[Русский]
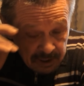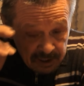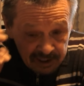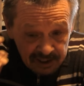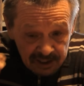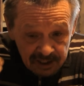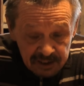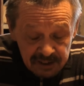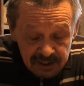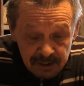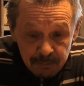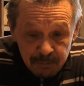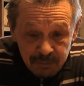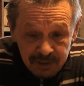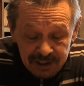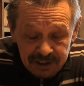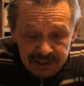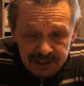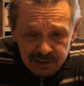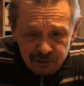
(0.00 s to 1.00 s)
когда
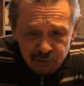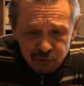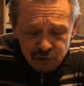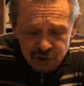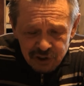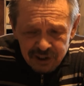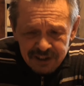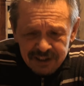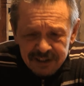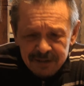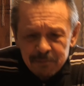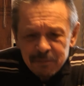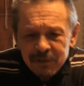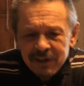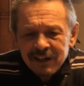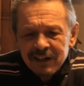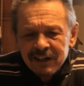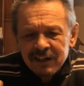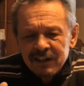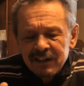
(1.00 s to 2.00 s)
мысль уже
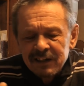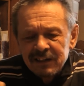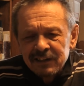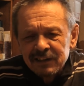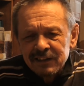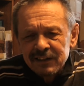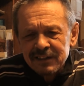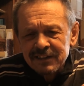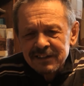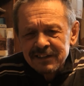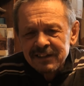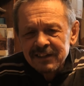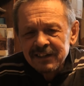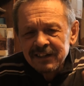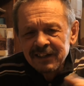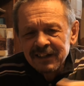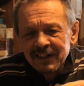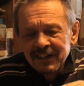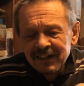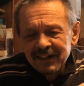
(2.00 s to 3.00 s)
собиралась
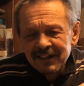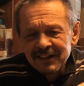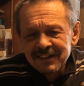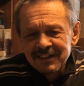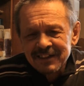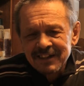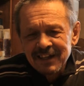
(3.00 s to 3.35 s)
с